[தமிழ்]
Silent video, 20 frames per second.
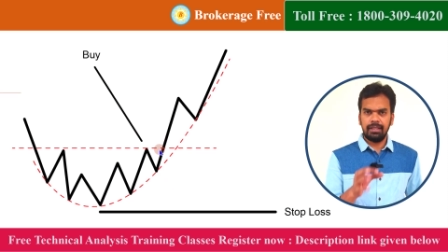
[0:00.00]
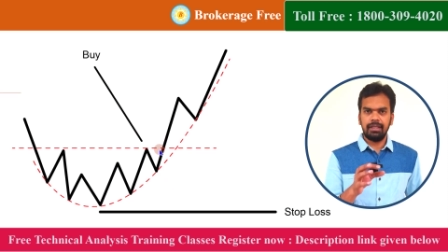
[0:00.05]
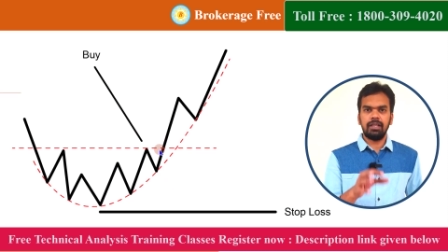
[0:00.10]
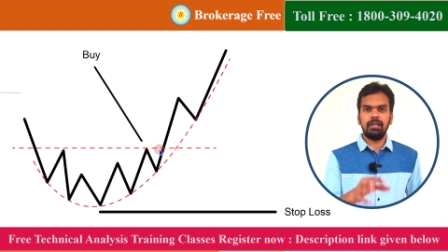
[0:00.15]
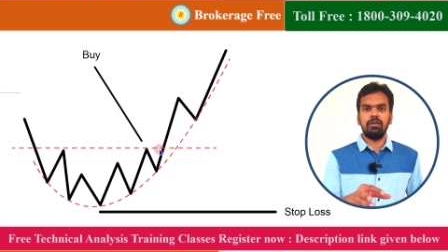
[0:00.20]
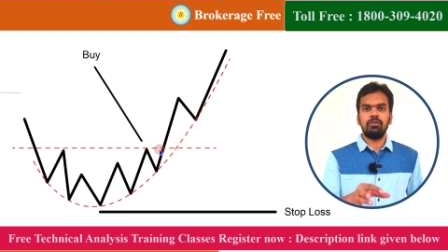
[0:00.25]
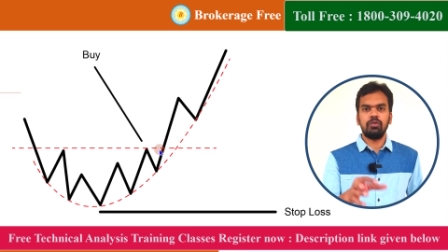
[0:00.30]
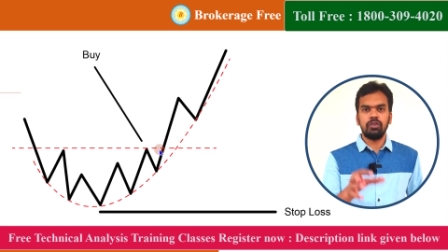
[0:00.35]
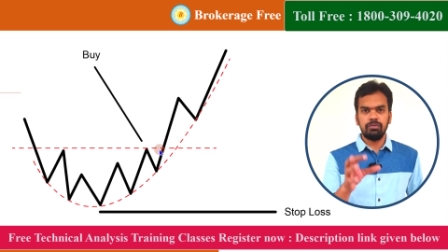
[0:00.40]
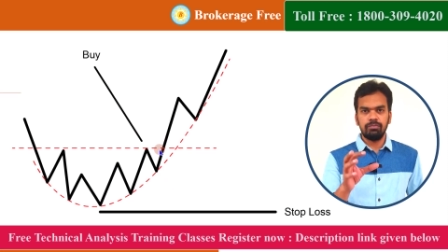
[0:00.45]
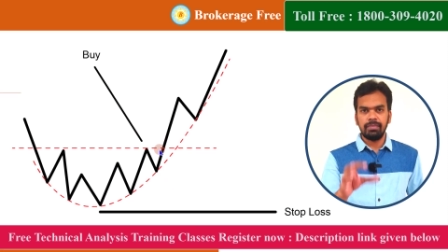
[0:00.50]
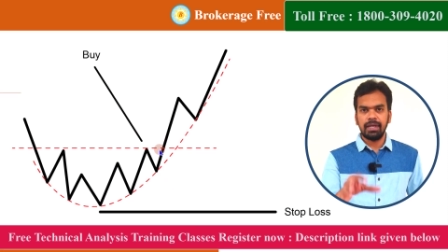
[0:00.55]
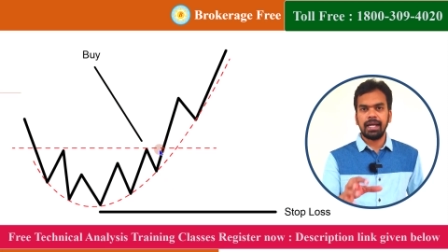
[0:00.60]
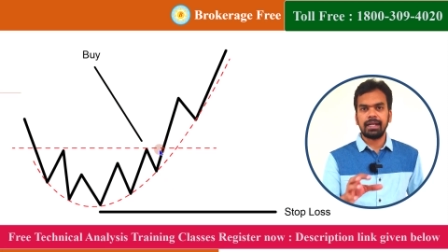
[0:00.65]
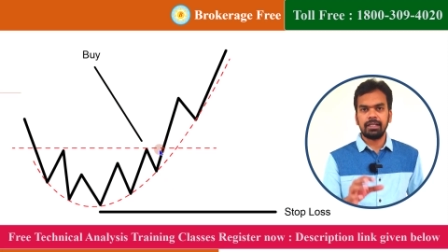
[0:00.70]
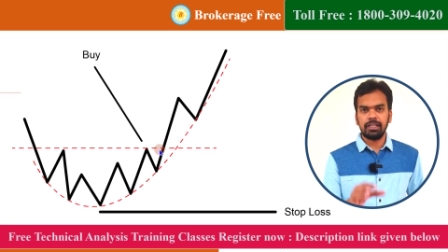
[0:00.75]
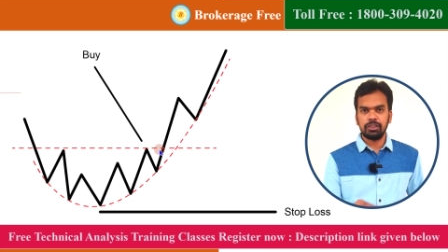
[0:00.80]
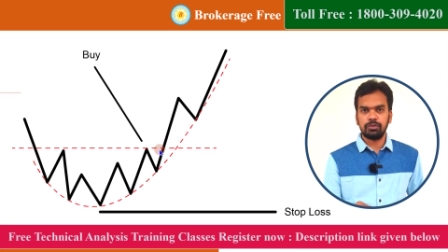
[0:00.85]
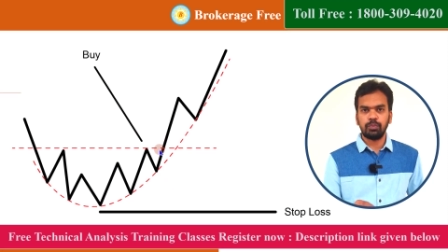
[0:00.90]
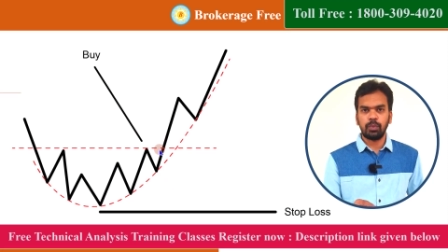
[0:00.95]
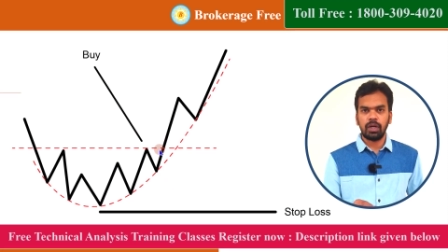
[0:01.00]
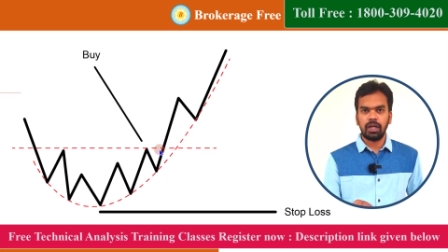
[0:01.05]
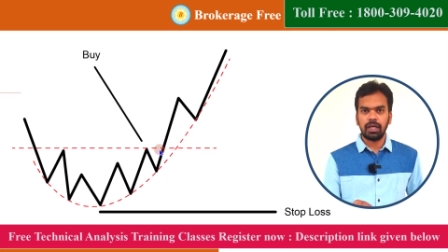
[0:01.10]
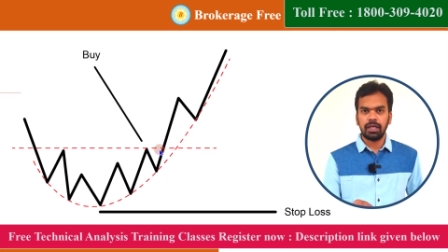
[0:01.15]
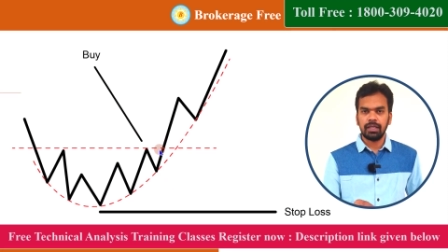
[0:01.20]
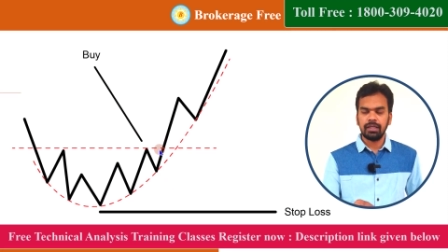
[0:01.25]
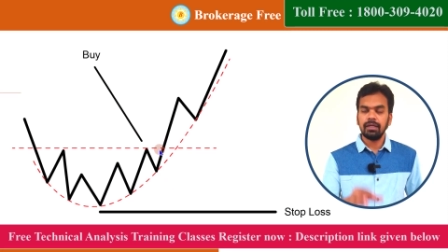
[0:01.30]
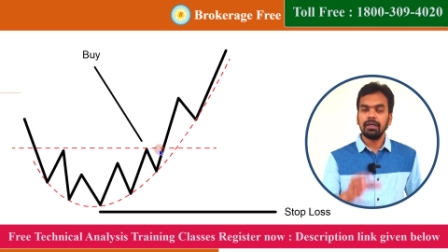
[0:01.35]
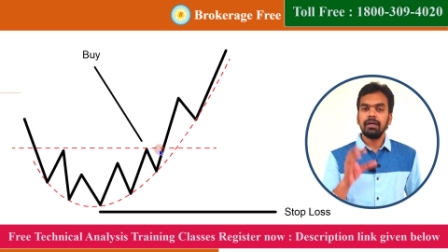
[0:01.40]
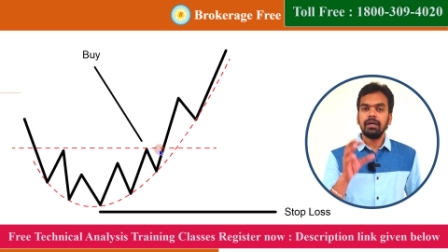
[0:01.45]
நீங்களும் கொஞ்சம் பேக் டெஸ்ட்
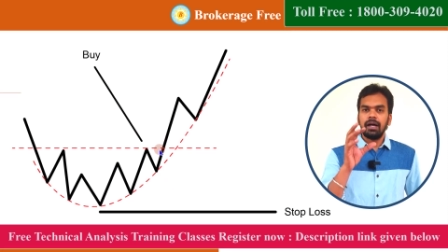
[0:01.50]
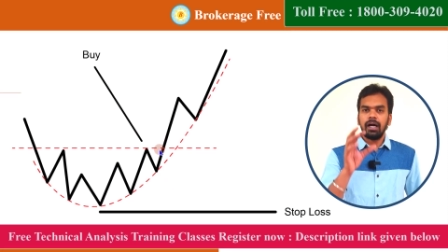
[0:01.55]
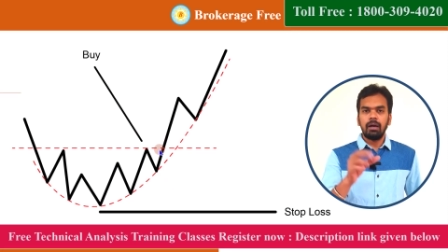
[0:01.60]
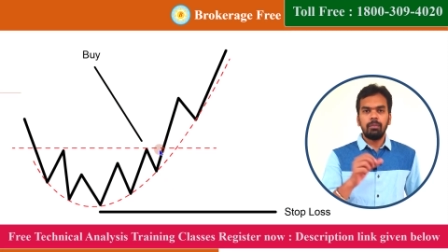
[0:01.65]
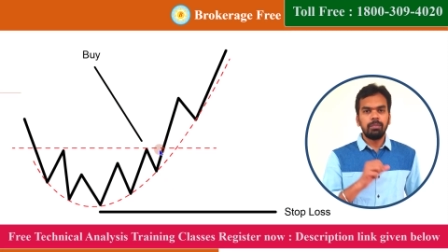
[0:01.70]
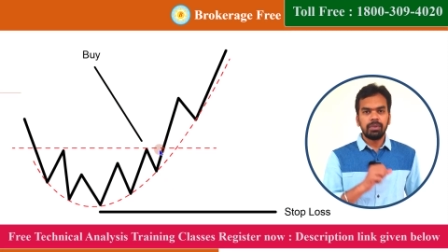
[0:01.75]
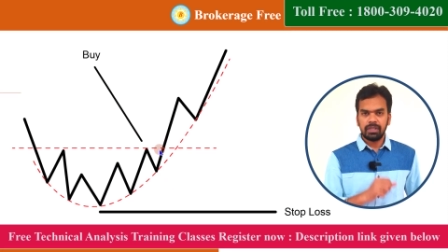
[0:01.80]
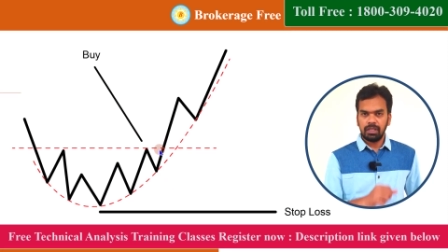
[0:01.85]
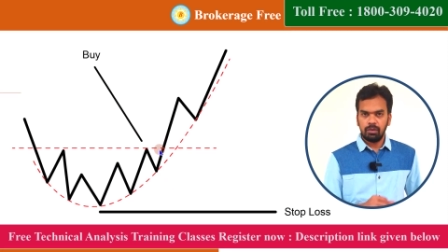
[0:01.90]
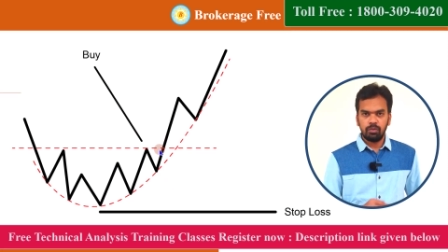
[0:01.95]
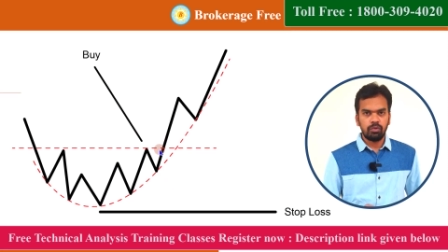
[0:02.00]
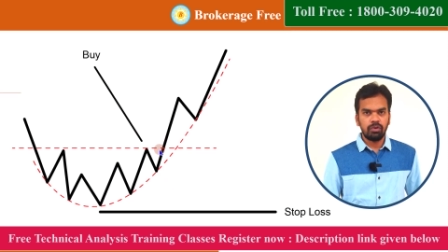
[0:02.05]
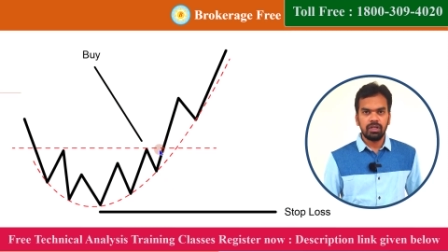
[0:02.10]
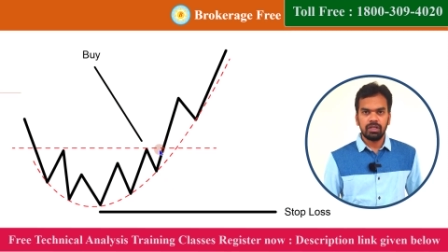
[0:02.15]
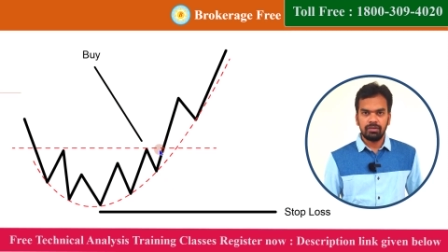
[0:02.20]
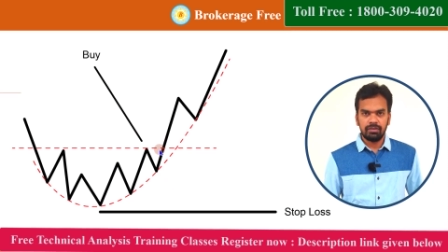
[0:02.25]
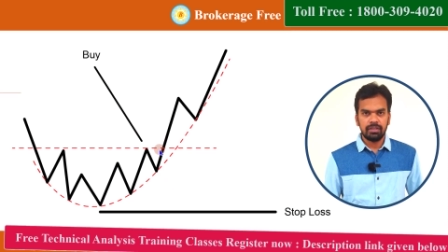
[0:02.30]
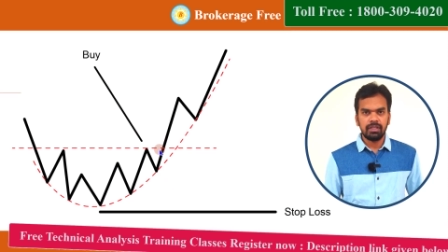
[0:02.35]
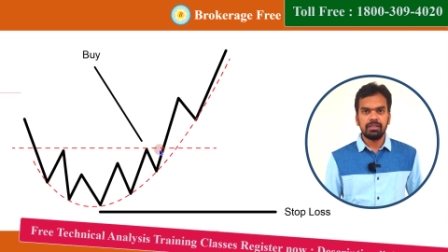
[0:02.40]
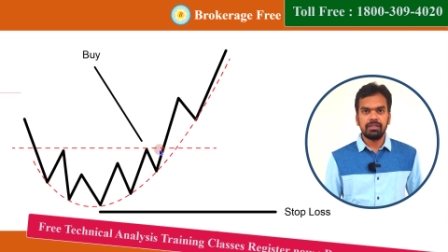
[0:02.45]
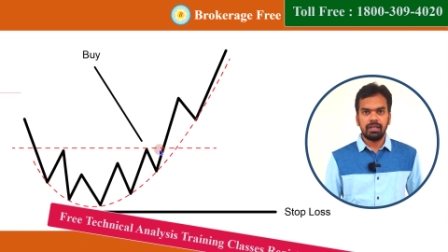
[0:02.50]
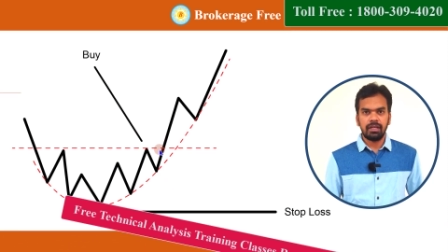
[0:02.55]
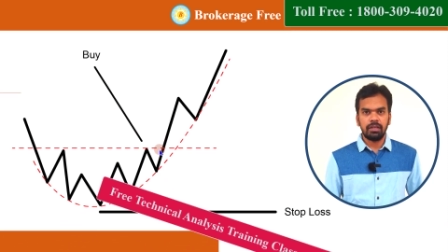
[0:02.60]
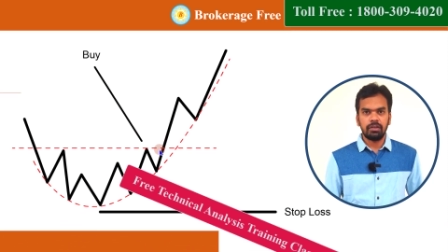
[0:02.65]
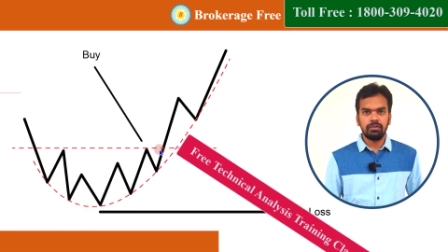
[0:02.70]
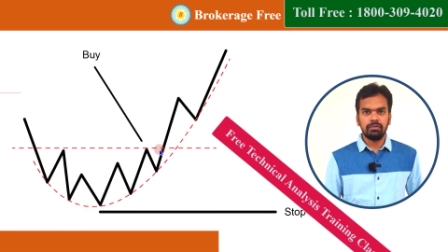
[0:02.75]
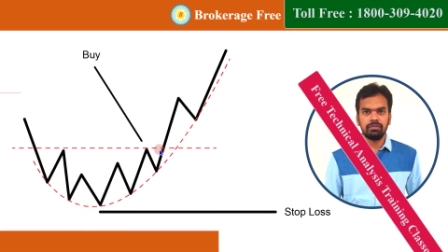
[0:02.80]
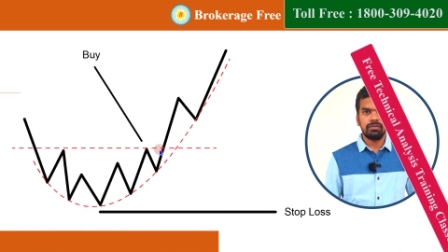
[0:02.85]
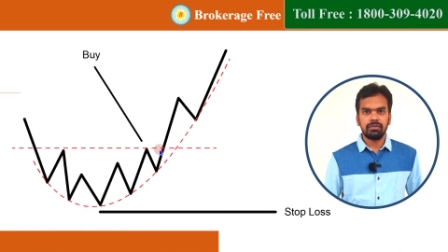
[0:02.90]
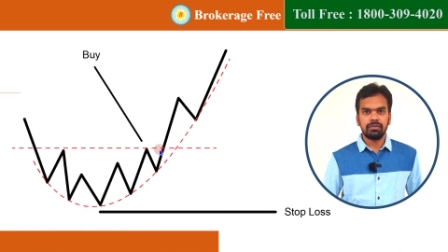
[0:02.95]
பண்ணுங்கள் அப்போ தான் உங்களுக்கு வந்து
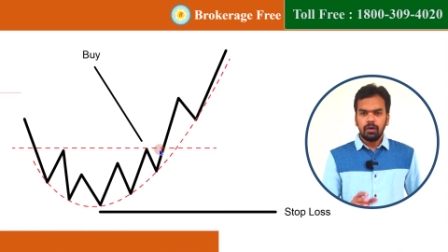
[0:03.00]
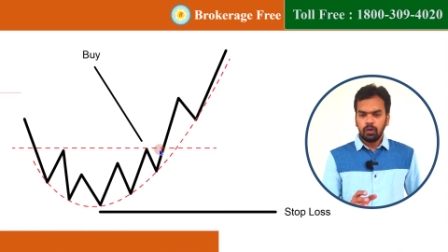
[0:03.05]
தெரியும்